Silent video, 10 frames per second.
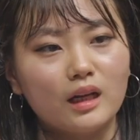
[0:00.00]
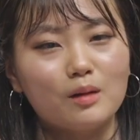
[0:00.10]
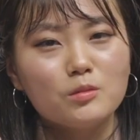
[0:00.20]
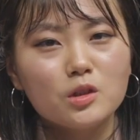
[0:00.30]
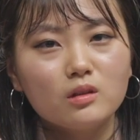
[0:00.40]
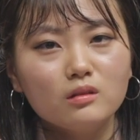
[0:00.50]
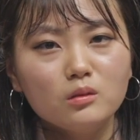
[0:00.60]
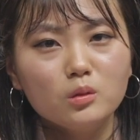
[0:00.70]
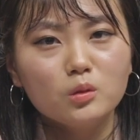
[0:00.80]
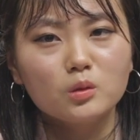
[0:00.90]

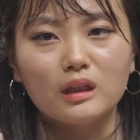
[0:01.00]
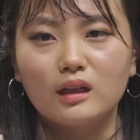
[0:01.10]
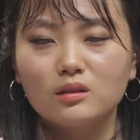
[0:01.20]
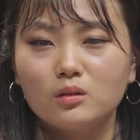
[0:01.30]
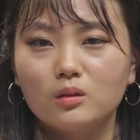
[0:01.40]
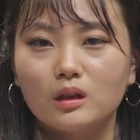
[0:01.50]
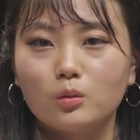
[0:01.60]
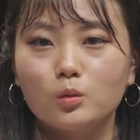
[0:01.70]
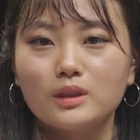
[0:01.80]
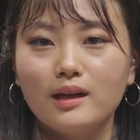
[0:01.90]
감정도 다른 것
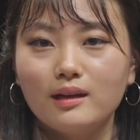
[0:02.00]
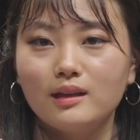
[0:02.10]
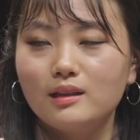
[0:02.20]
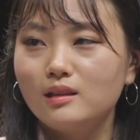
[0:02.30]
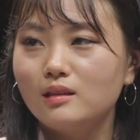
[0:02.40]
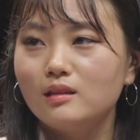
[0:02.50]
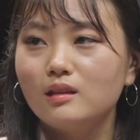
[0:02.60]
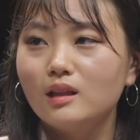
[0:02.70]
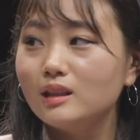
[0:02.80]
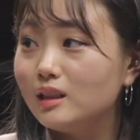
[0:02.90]
같고
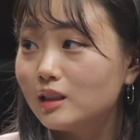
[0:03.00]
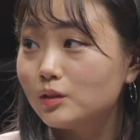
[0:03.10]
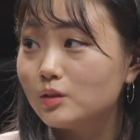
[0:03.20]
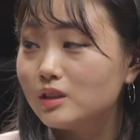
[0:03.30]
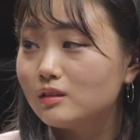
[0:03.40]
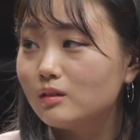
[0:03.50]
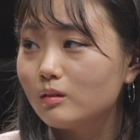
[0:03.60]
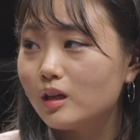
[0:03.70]
색깔이라든지 그런